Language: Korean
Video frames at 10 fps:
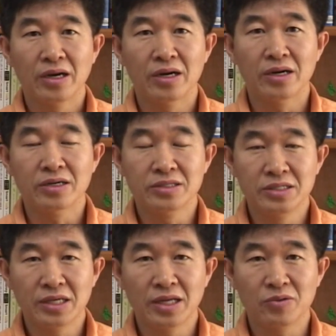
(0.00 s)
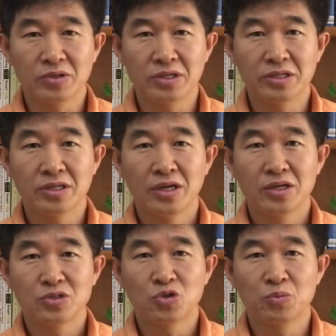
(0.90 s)
어, 언제나 우리는
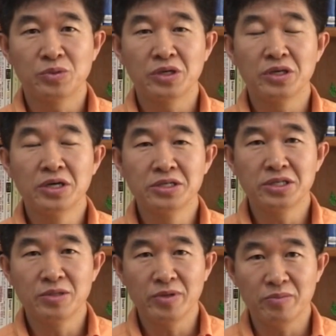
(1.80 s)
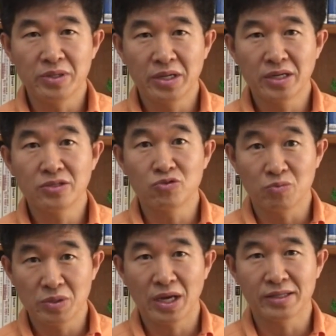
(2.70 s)
좀더 열심히 미래를
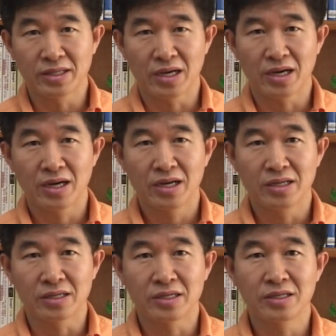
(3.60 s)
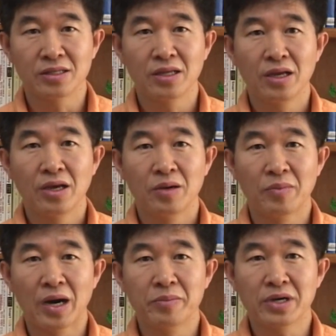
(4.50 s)
준비한다. 그런
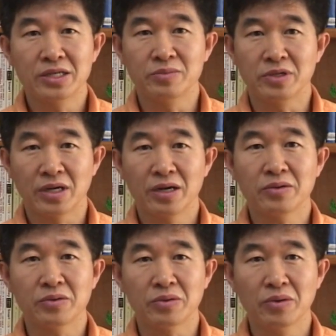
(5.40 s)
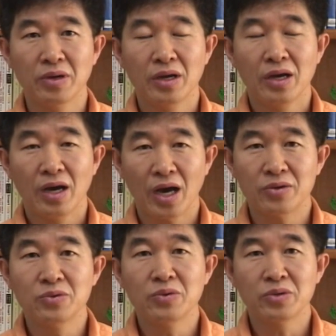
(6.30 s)
마음가짐을 갖고
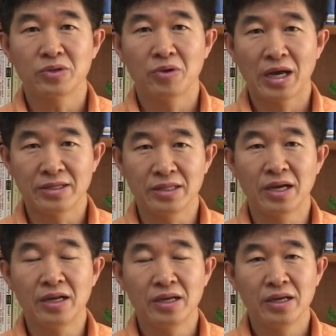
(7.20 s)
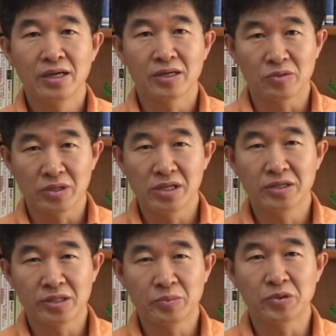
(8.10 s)
하루 그리고 한 달 그리고
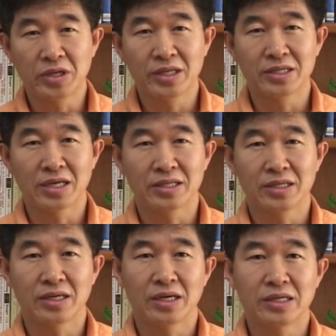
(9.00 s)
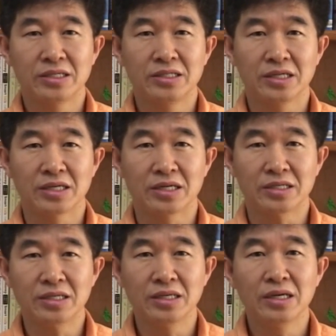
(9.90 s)
1년을 보내야 되지 않을까 그런
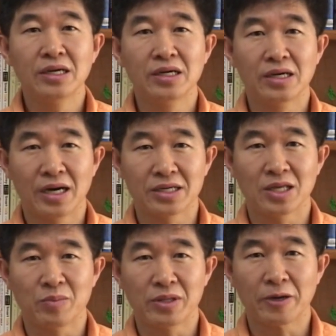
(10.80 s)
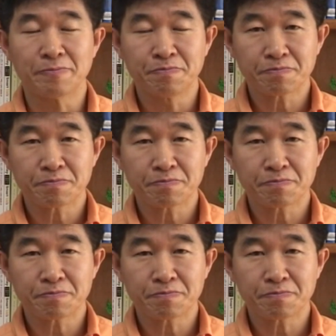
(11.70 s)
생각을 하게 됩니다.